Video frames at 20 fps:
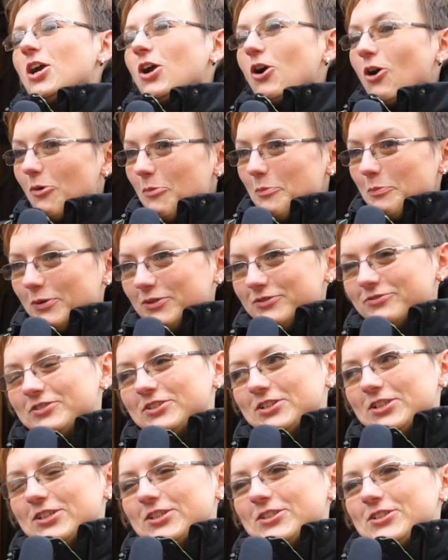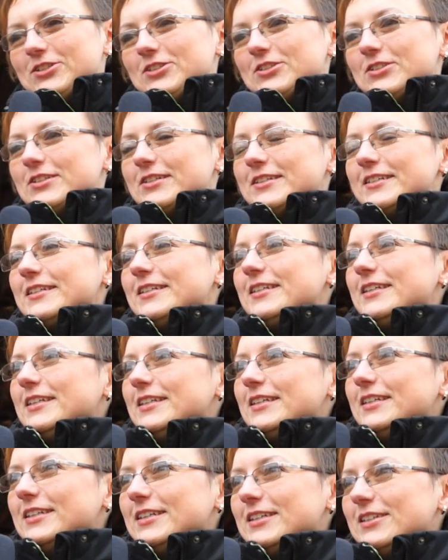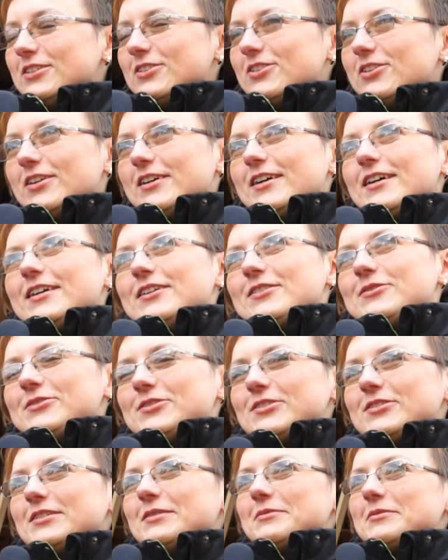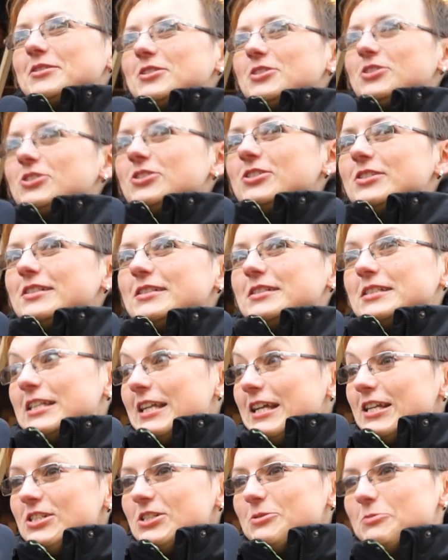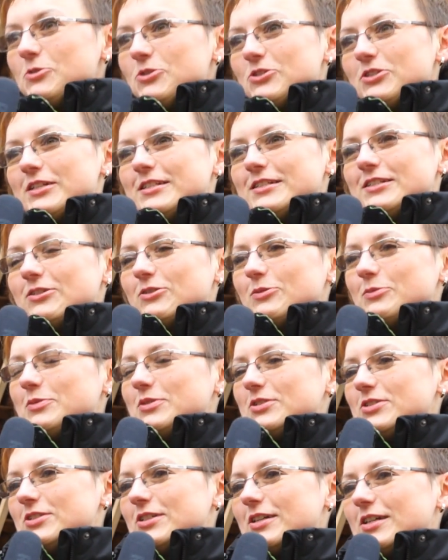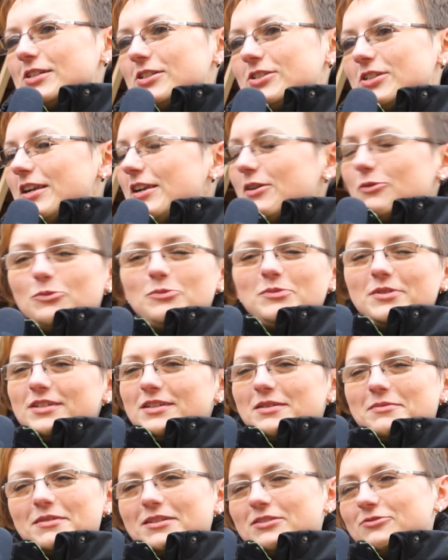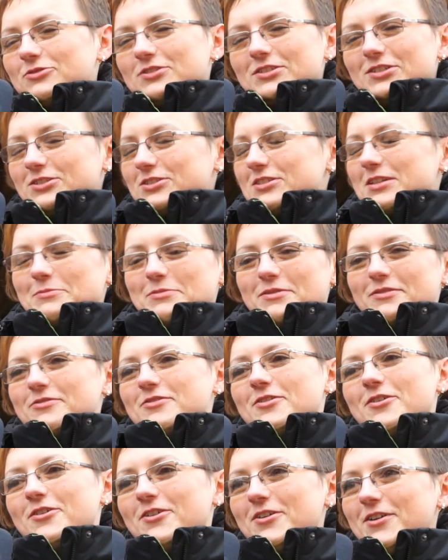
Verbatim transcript: Kompot wigilijny, Ojeju, co tam jeszcze? Śledzie można zrobić też, ale u mnie nie ma do nas na pewno.